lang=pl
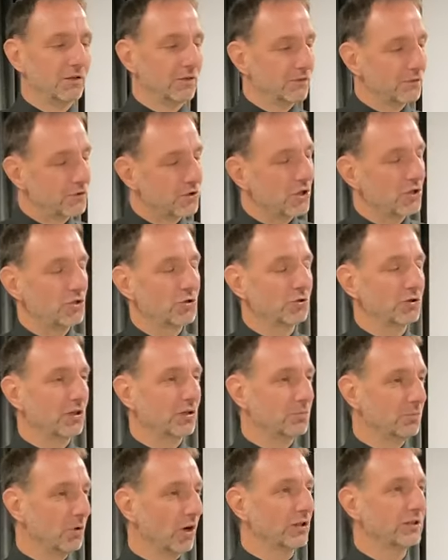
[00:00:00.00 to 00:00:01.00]
w życiu
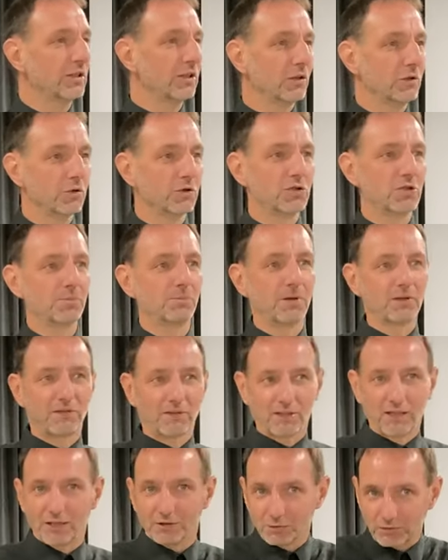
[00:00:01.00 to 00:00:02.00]
tych młodych ludzi, bez
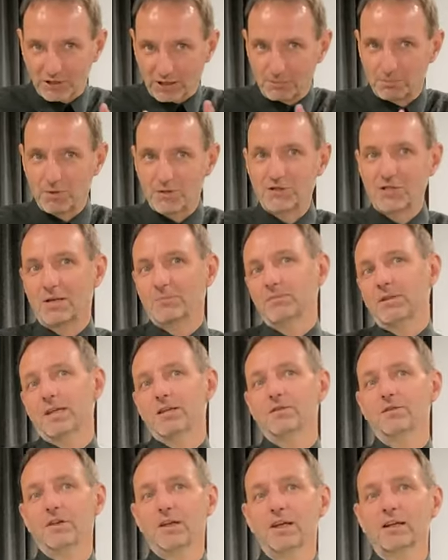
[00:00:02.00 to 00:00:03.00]
względu, tak jak powiedziałem, na
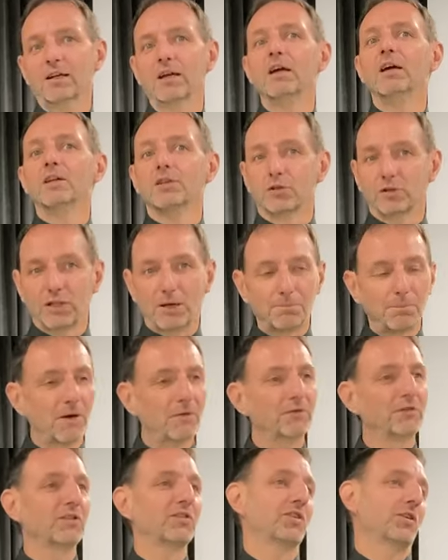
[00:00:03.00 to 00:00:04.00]
ich wiek, to na
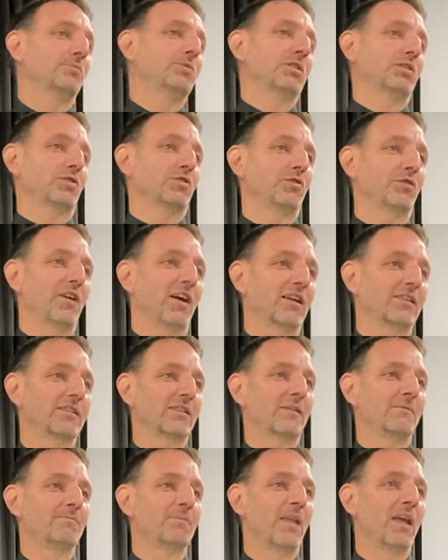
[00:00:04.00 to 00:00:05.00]
pewno zrobi to świat.
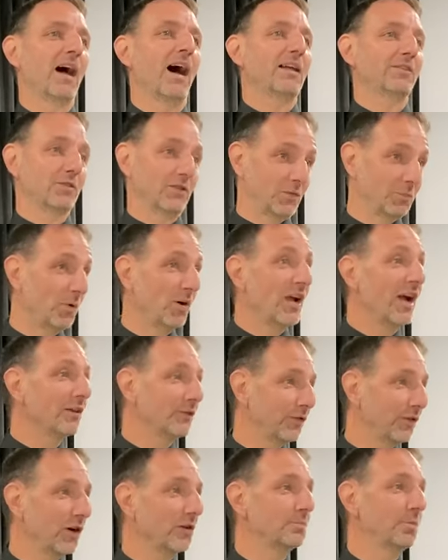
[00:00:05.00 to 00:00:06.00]
A to jest moja i
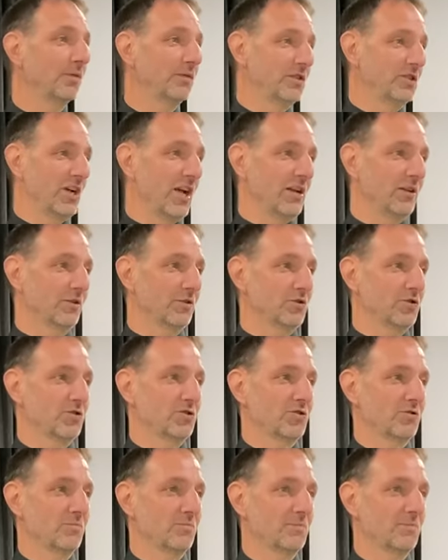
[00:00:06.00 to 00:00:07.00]
Twoja
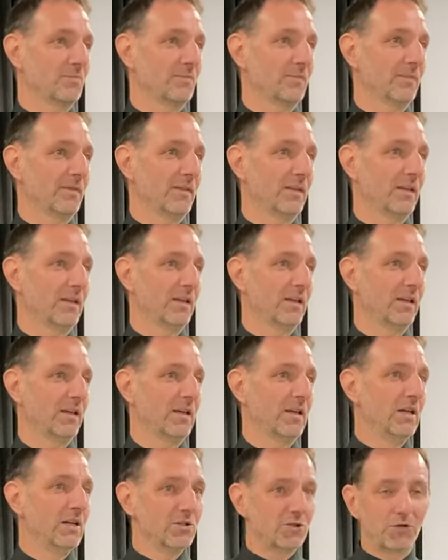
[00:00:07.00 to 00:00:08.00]
odpowiedzialność.
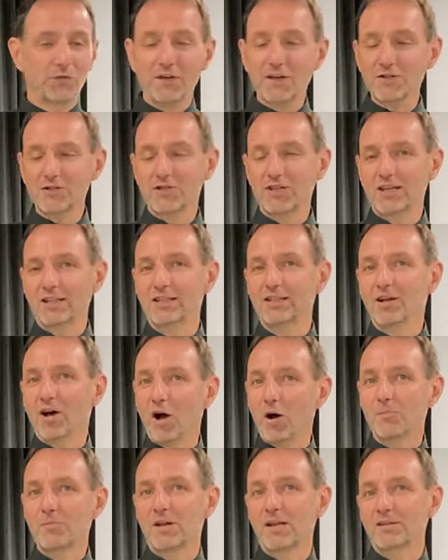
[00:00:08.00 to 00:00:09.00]
Czy wiesz, jaki
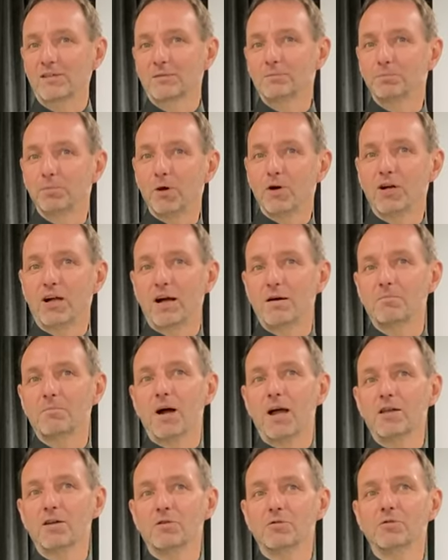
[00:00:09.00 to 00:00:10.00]
obraz Boga
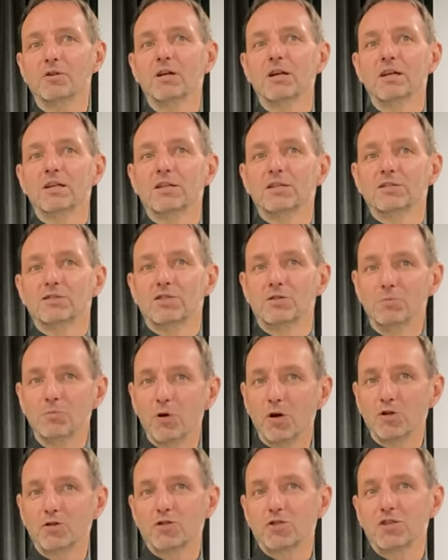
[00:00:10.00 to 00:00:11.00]
mają ci
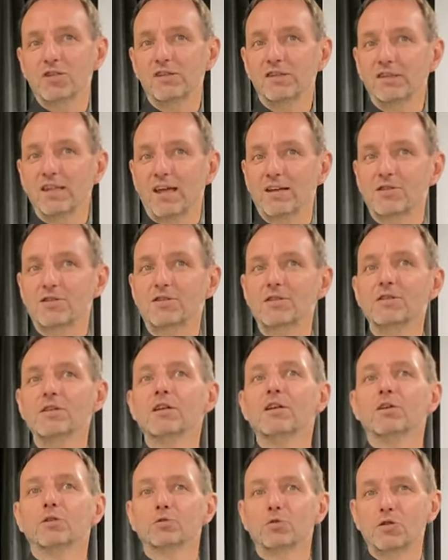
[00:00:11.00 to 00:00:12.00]
młodsi i starsi,
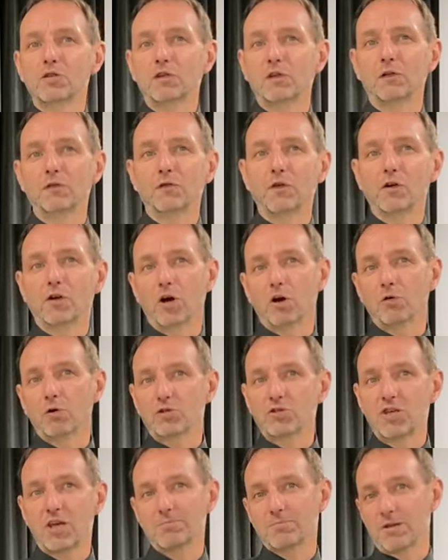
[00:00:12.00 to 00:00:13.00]
którzy są wokoło
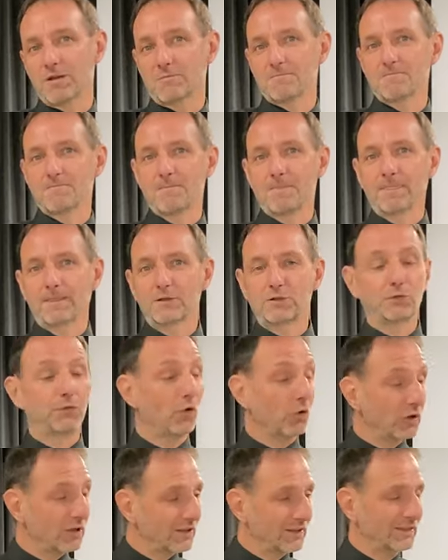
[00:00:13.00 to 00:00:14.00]
Ciebie? Czy w
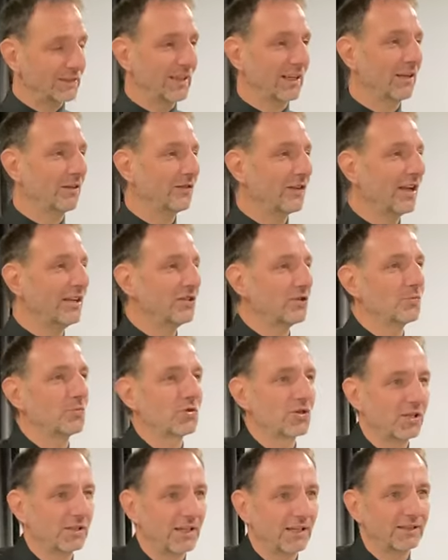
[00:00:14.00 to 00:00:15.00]
ogóle zastanawialiśmy
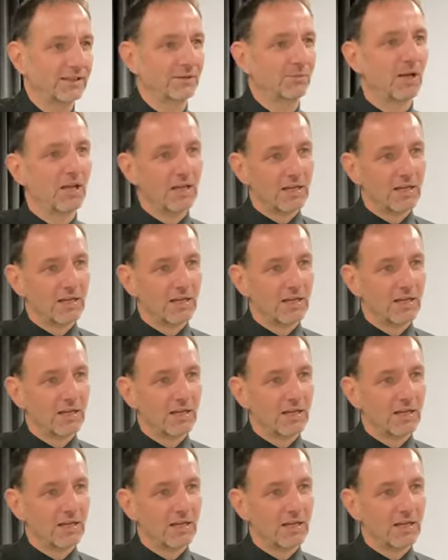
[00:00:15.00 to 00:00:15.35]
się nad tym,